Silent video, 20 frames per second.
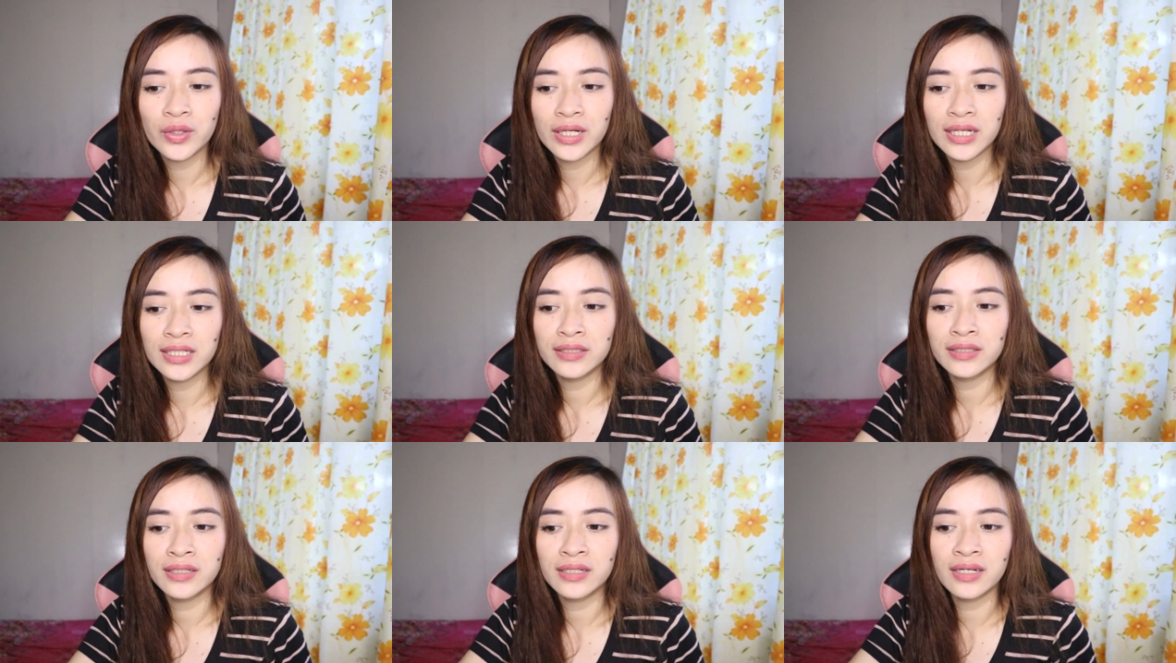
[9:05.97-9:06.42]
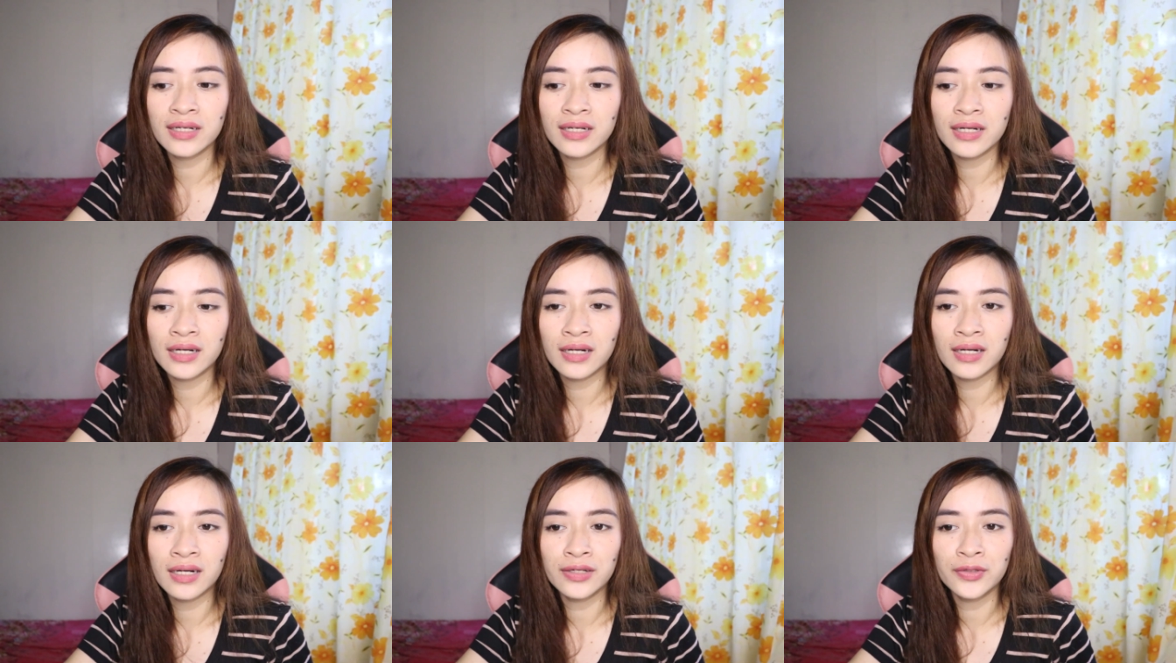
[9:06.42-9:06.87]
kanyang
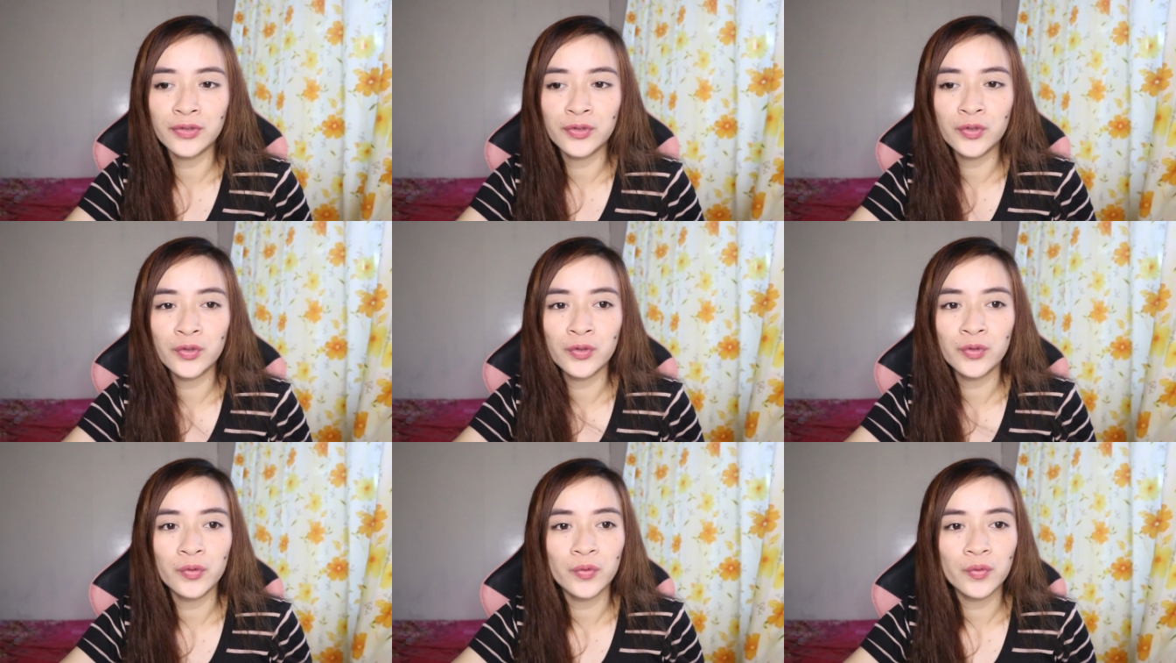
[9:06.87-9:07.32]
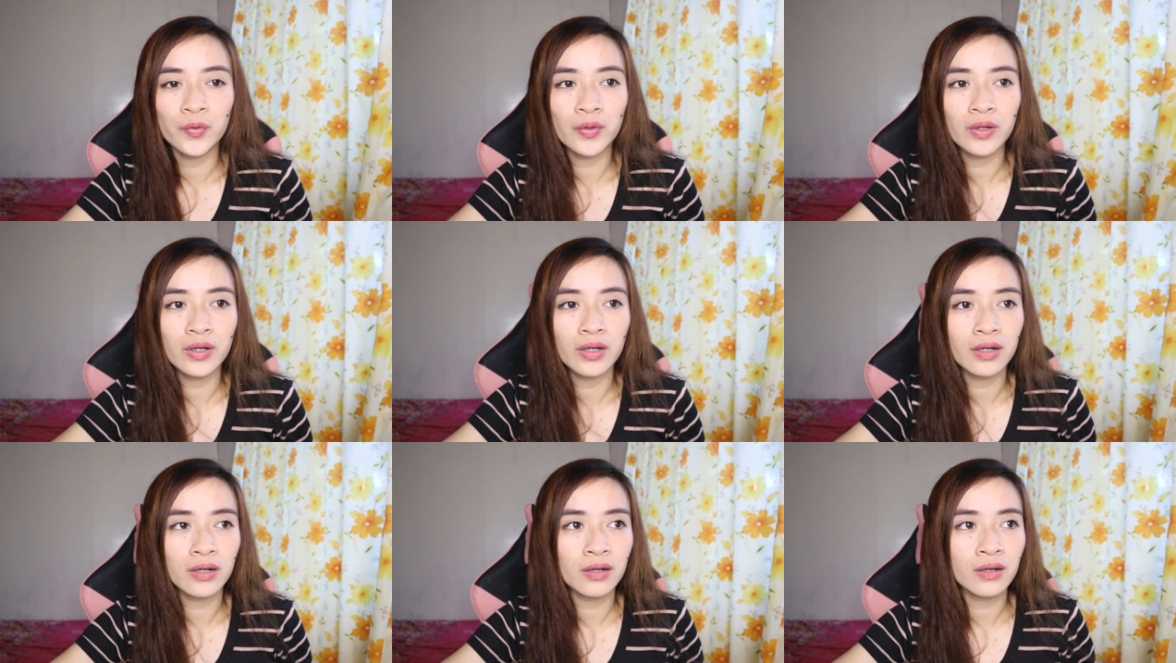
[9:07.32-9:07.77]
ka ano
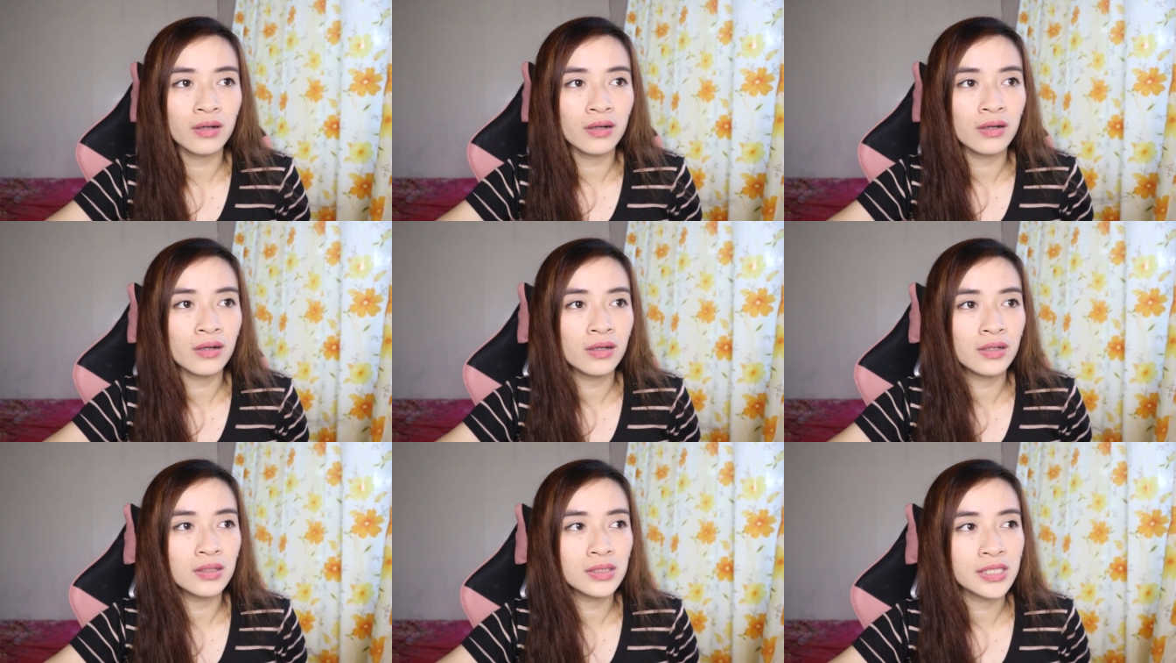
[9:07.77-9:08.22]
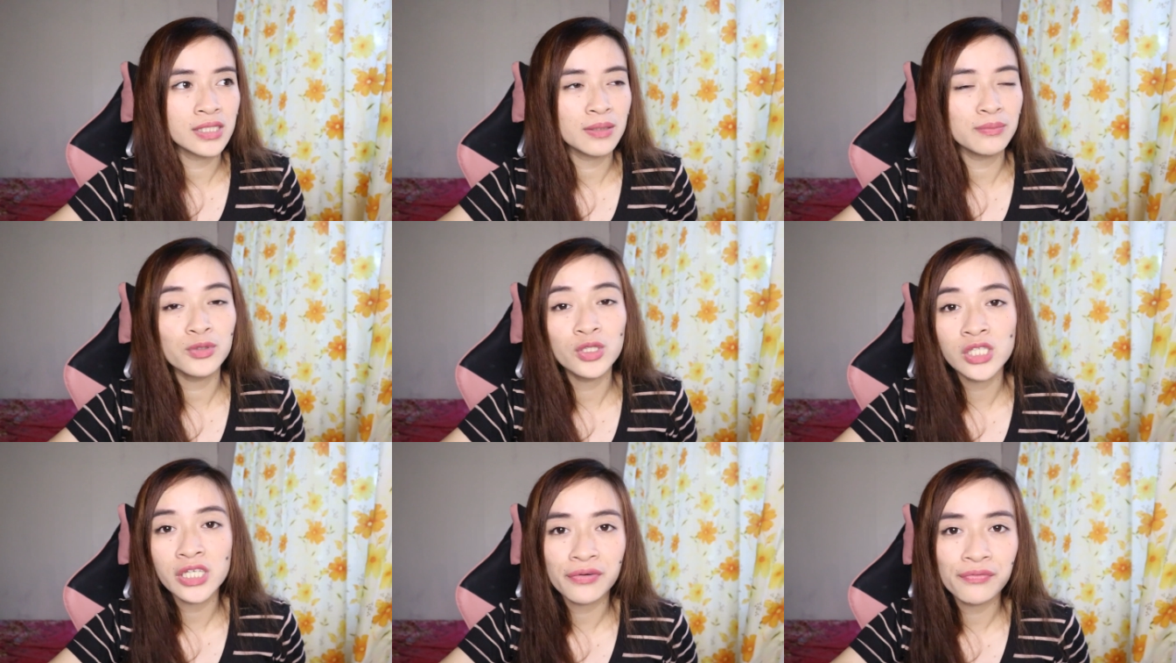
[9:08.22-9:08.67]
uh, sa
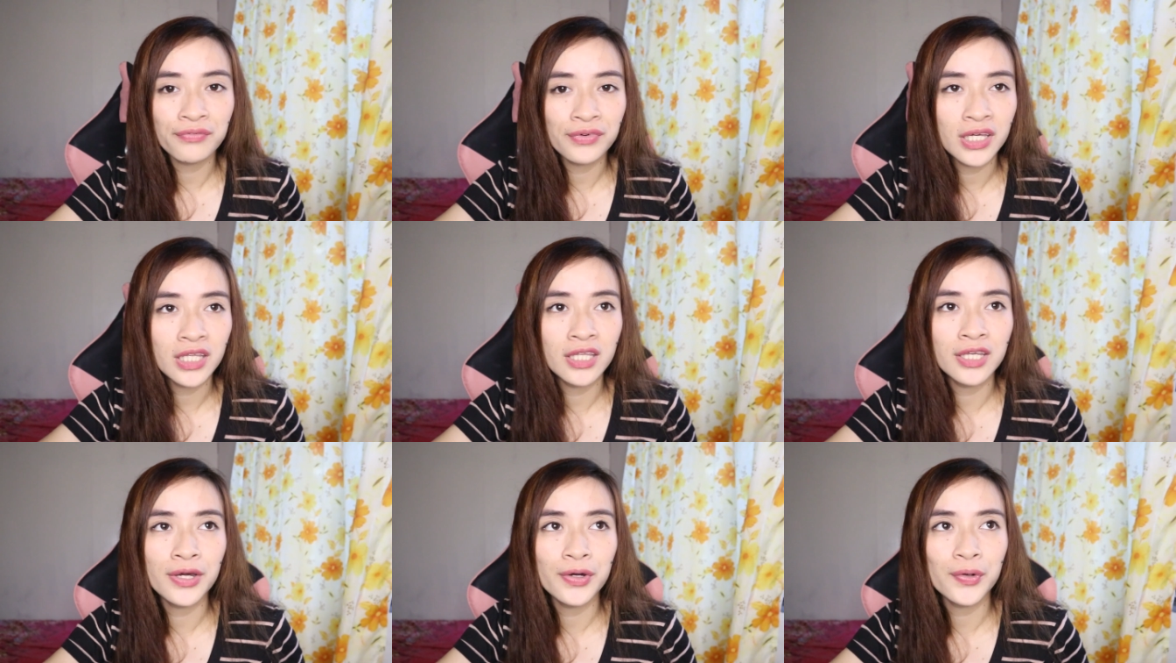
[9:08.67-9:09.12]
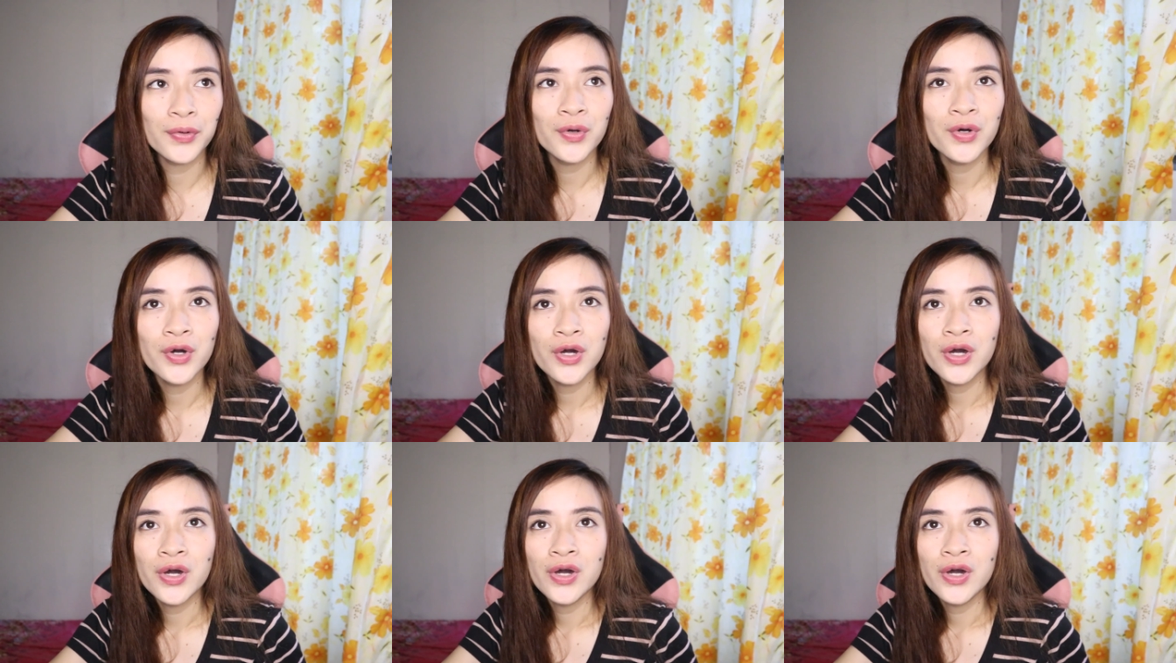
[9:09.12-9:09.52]
music video